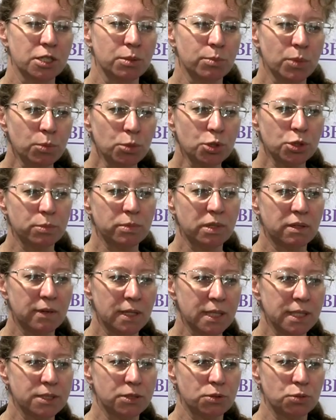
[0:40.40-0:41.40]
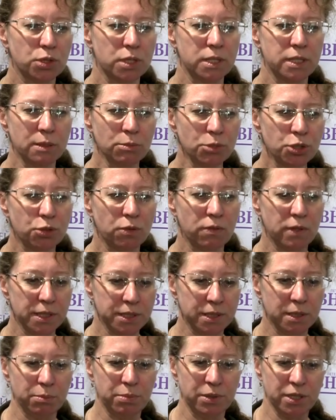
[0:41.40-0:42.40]
Мы можем хвалиться уже тем, что в
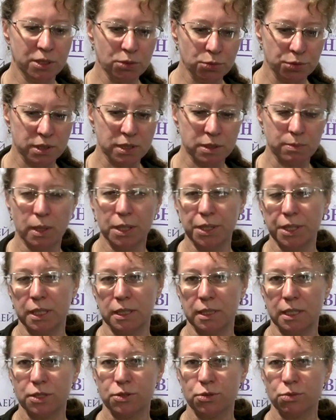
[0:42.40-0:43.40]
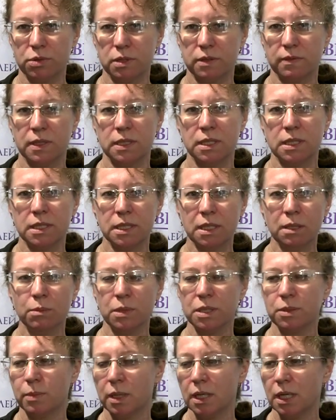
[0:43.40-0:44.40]
летний период, несмотря на отсутствие детей,
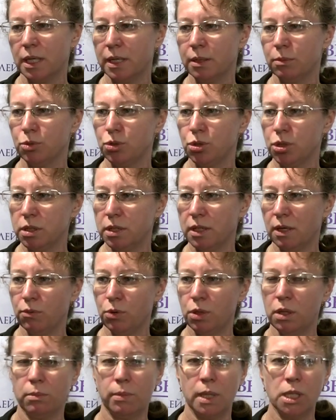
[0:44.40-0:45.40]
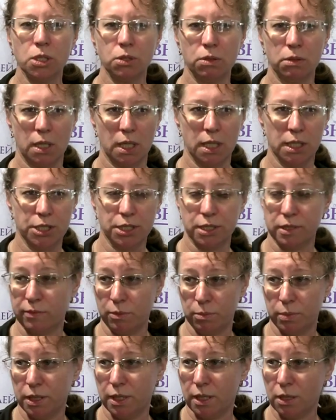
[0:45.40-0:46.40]
мы смогли обучить довольно большое
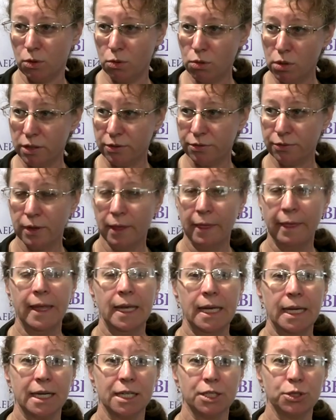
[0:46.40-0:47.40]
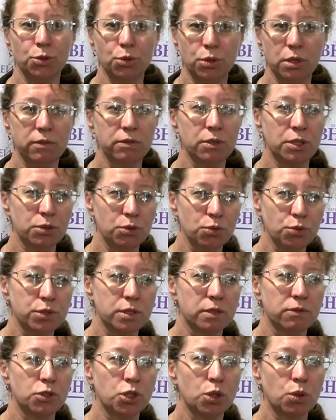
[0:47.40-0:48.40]
количество педагогов, которые
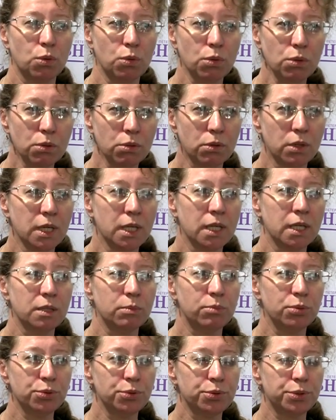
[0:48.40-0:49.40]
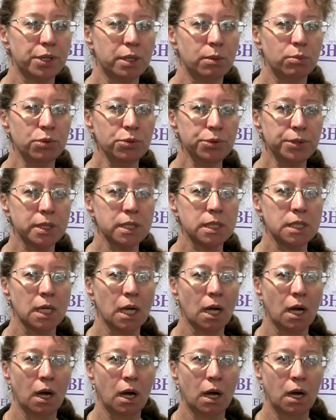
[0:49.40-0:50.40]
вернутся в школу и будут работать
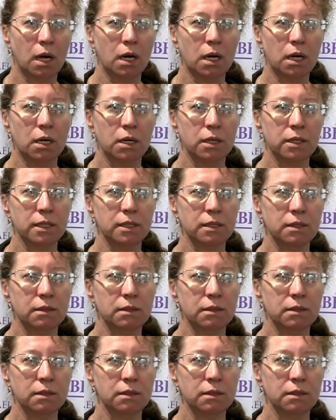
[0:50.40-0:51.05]
а,